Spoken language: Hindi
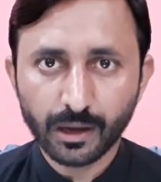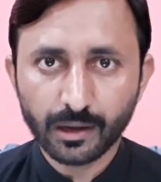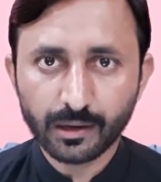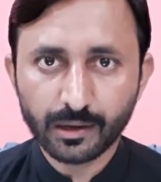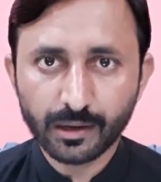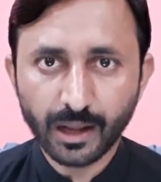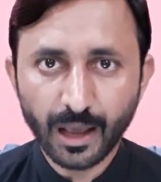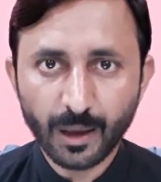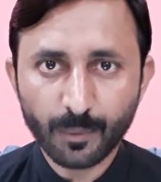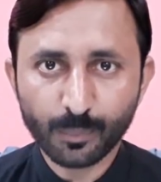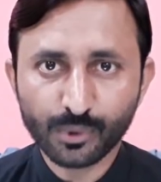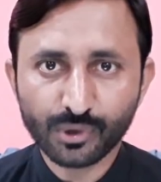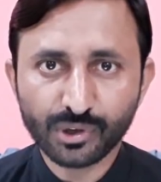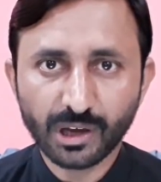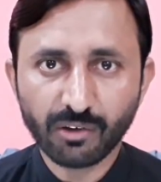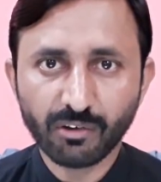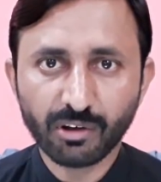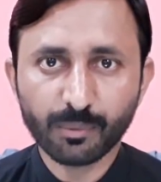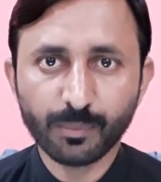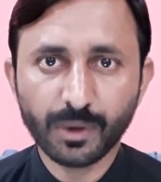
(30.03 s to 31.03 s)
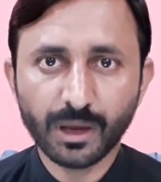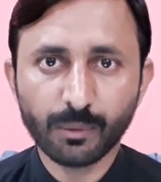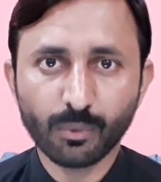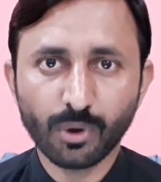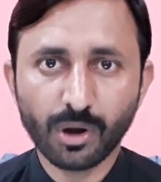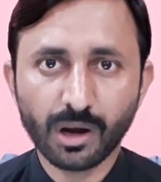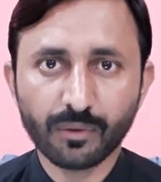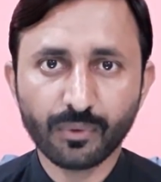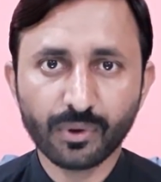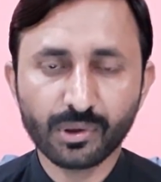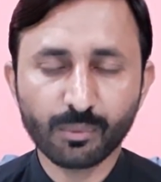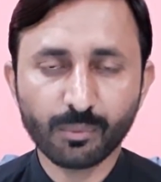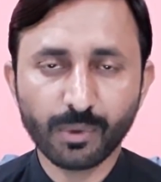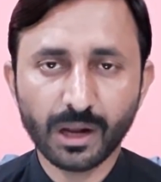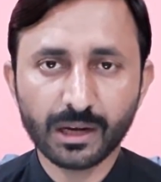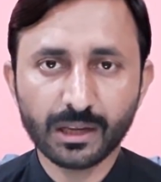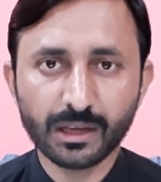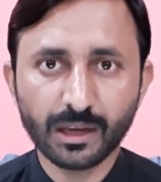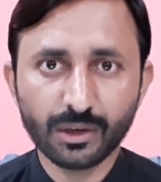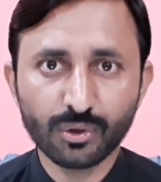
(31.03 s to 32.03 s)
नए पेशावर में मौलाना
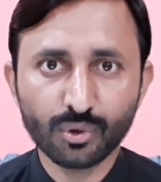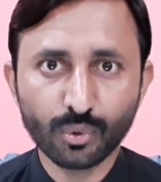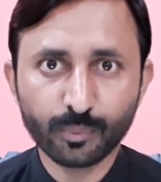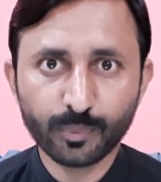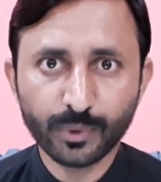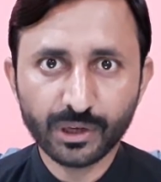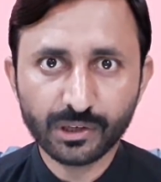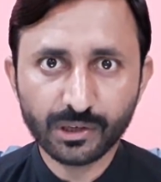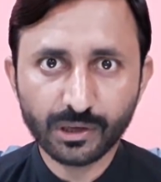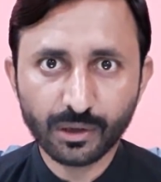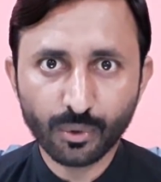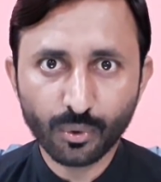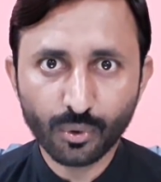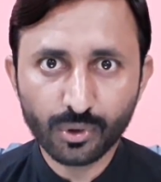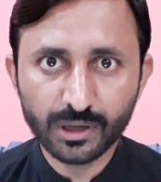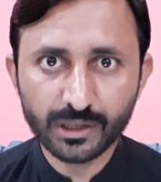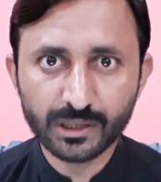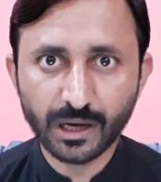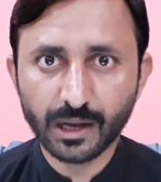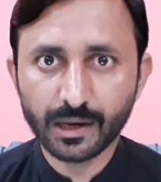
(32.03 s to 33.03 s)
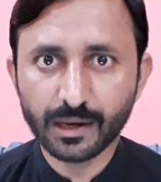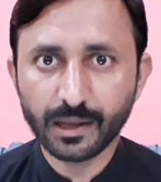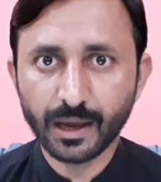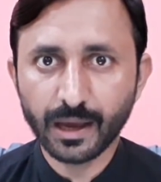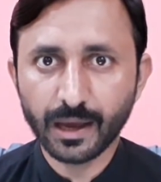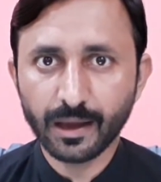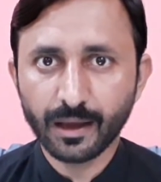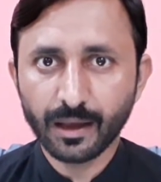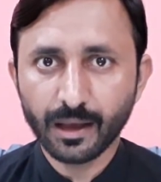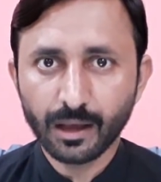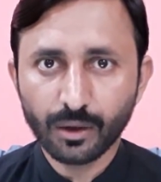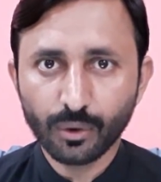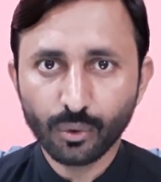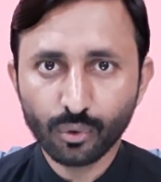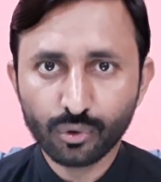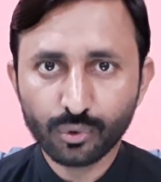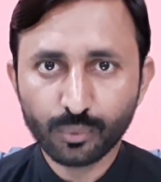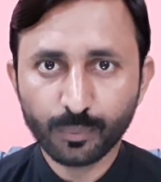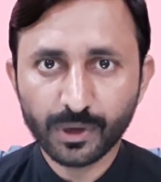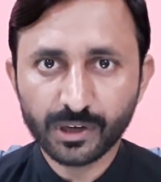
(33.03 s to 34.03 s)
फजलमान की जो पेशी होने जा रही है
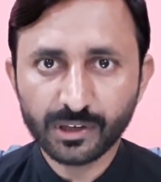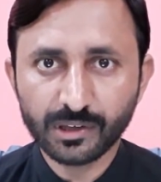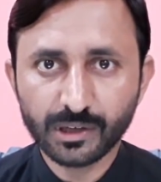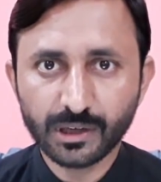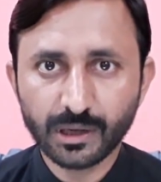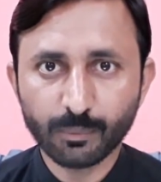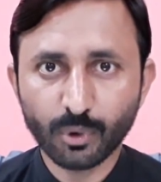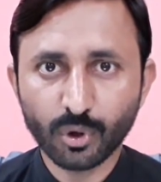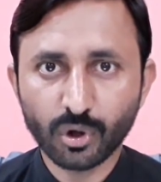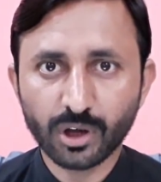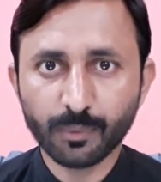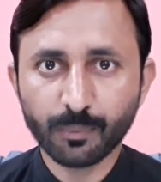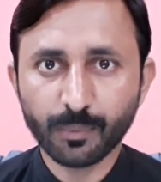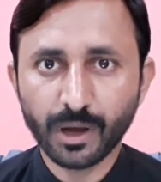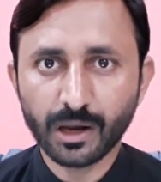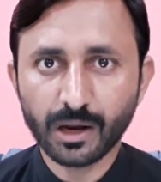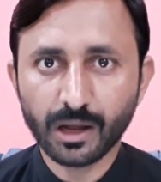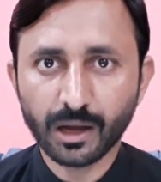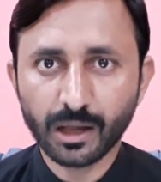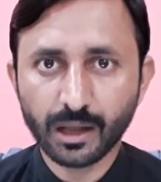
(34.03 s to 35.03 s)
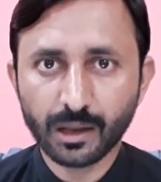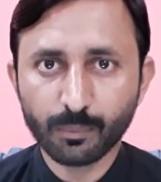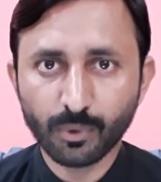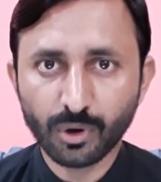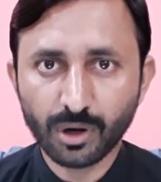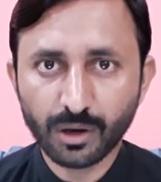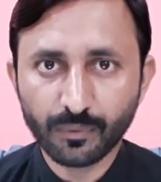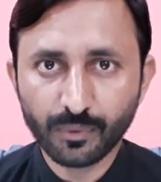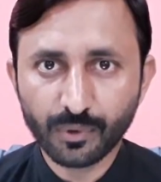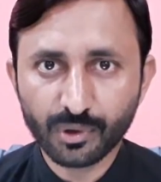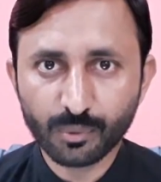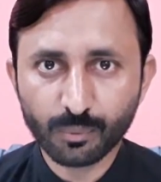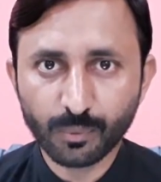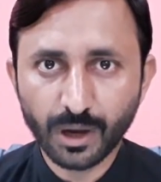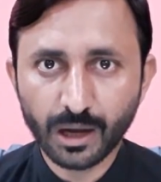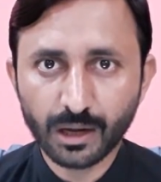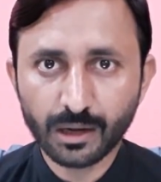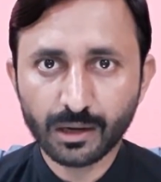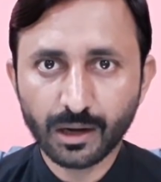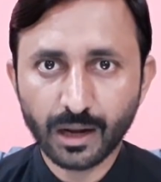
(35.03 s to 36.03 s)
उस पेशी के मौके पर अगर मौलाना
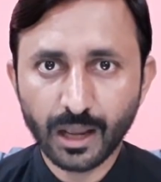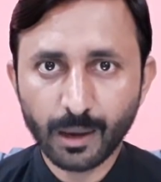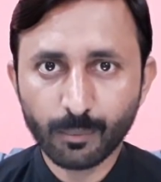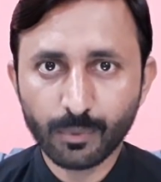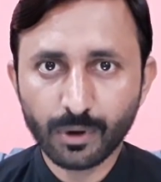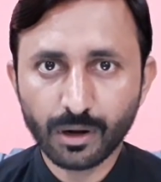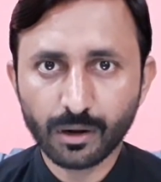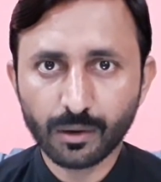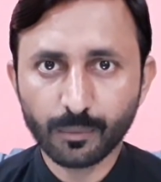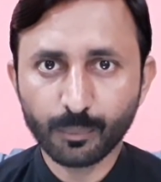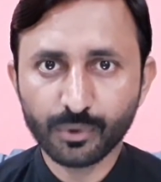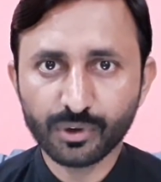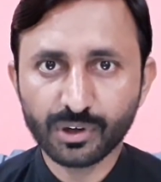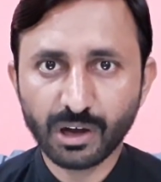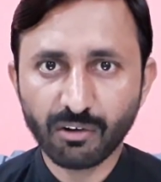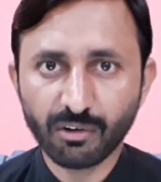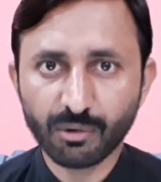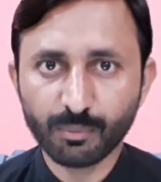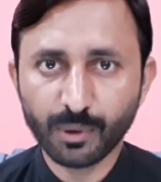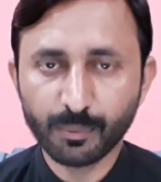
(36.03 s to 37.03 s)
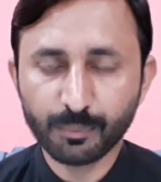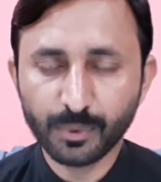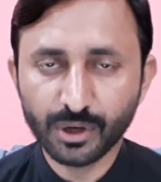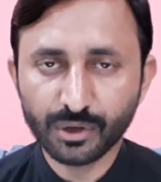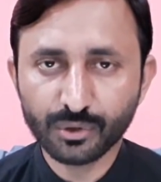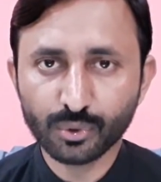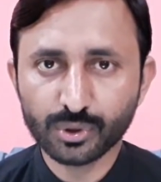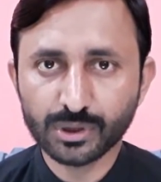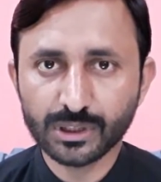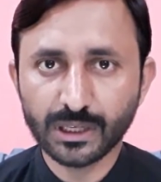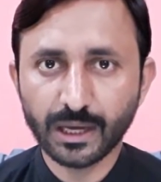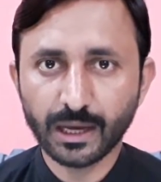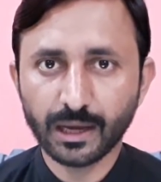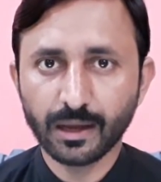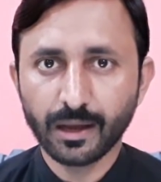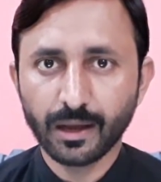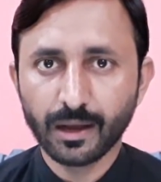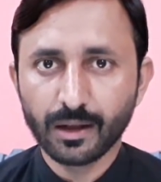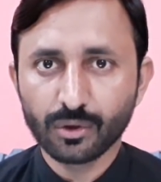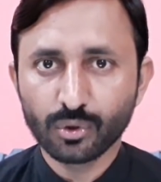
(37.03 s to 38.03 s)
फजलमान नैब पेशावर में पेश होते हैं
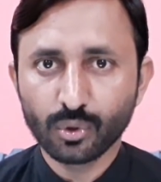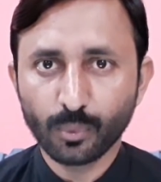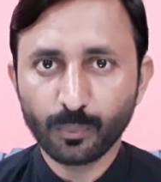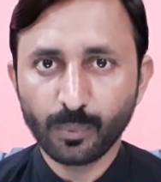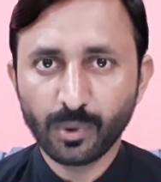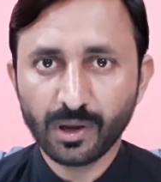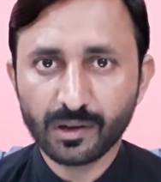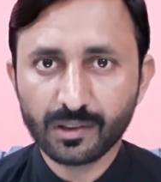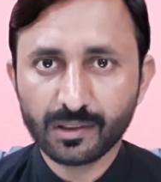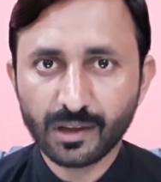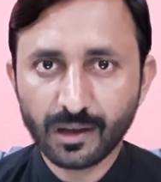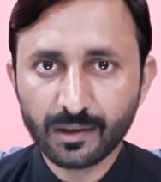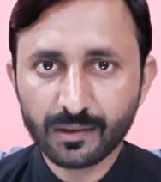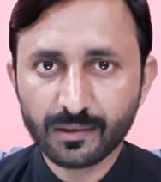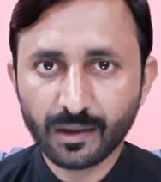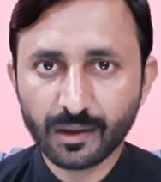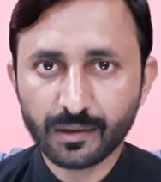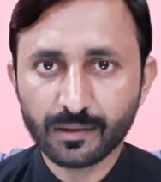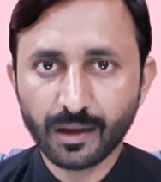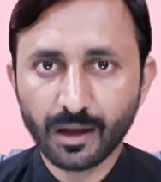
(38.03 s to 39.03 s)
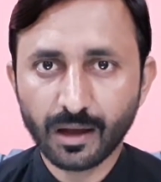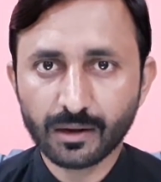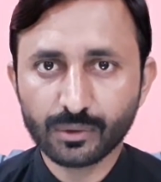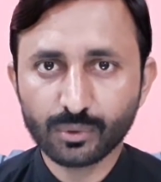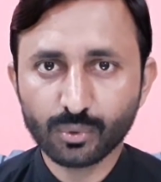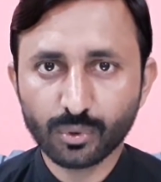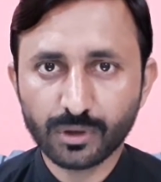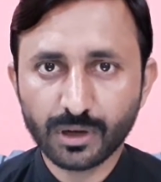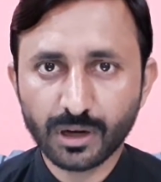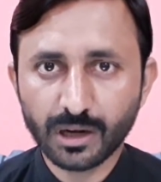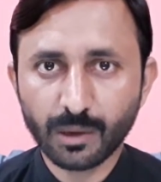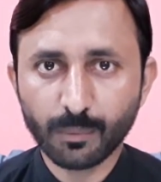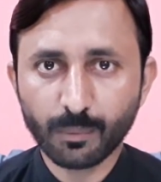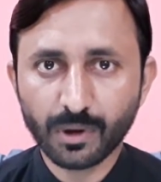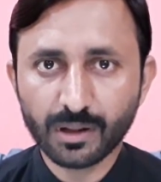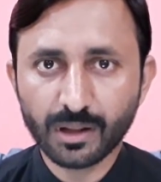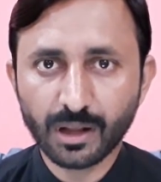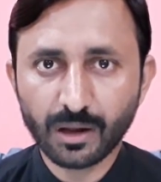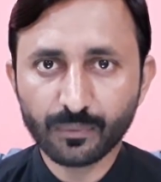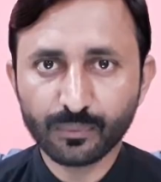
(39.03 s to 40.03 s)
तो फिर दस हज़ार जो डंडा
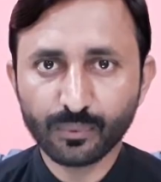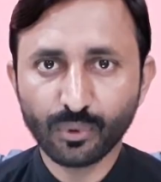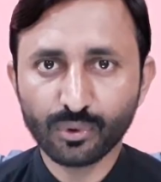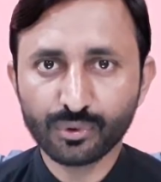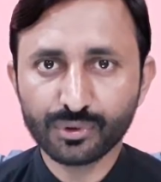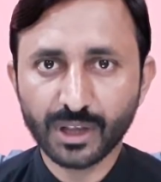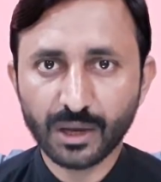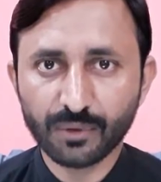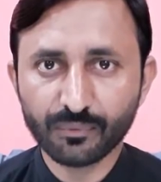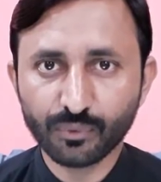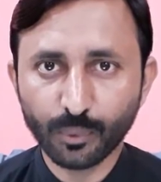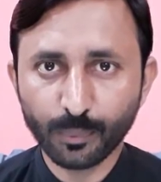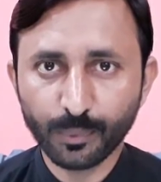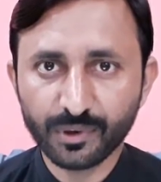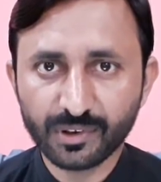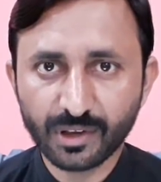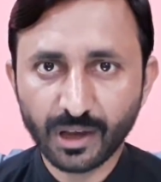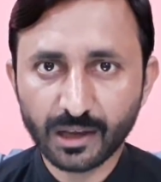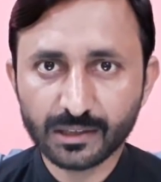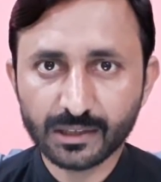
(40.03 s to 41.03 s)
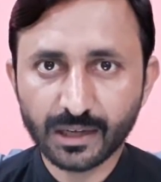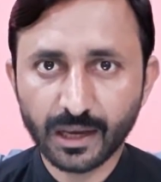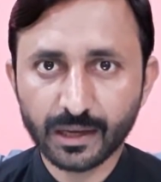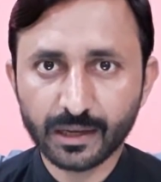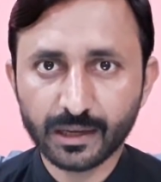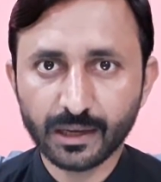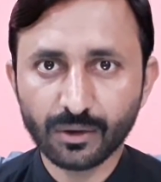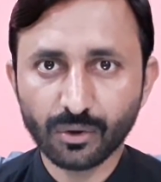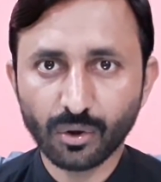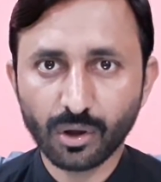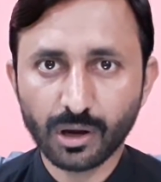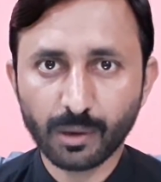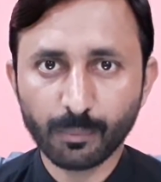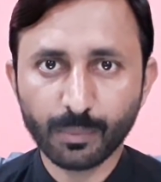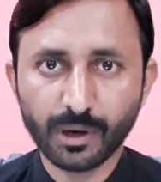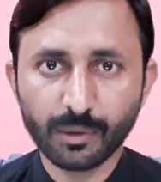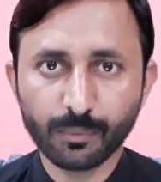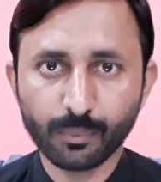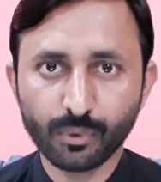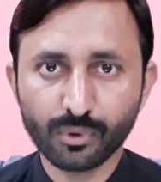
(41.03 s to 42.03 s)
बरदार फोर्स है वो भी साथ जाएगी और
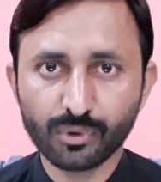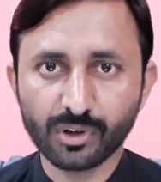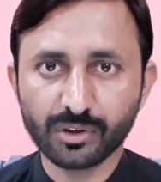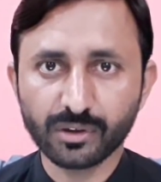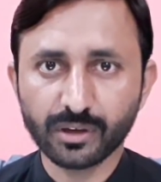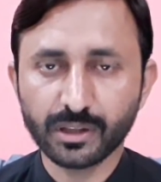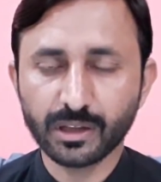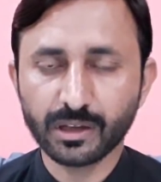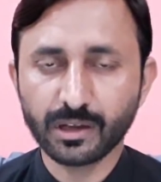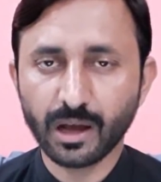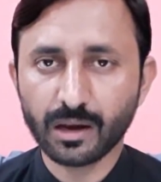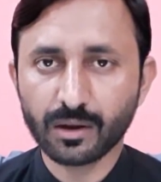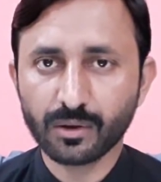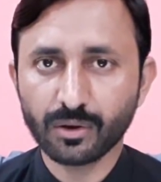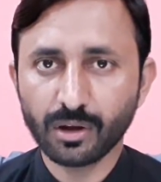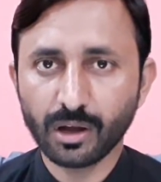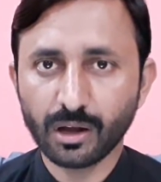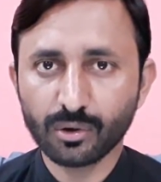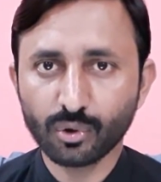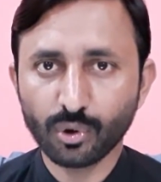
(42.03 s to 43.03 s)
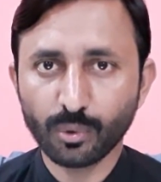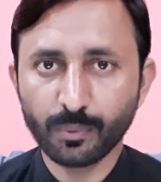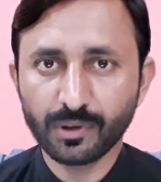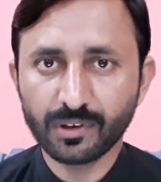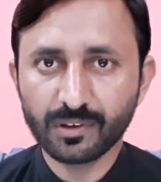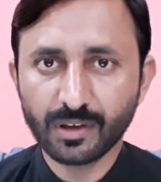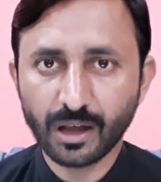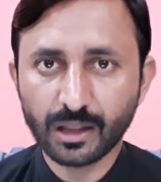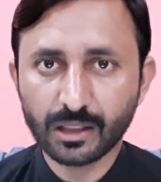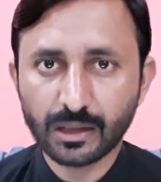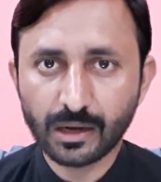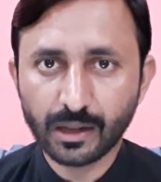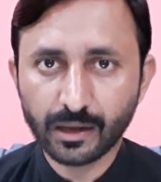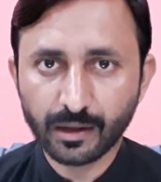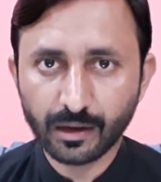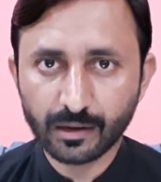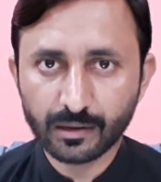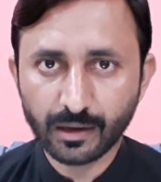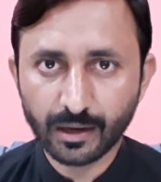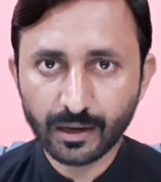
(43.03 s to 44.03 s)
अपने पुरतशद कारकुनान को भी साथ
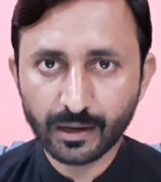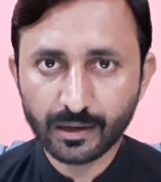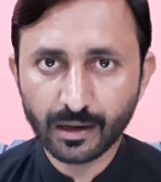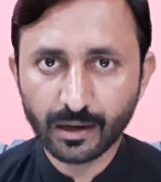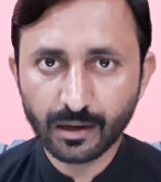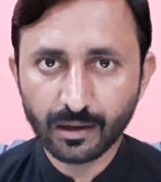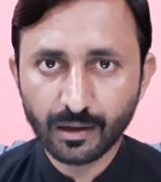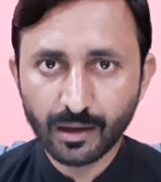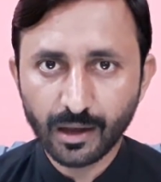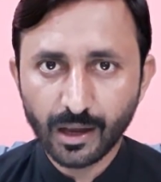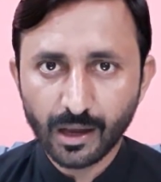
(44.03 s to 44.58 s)
लेकर जाने का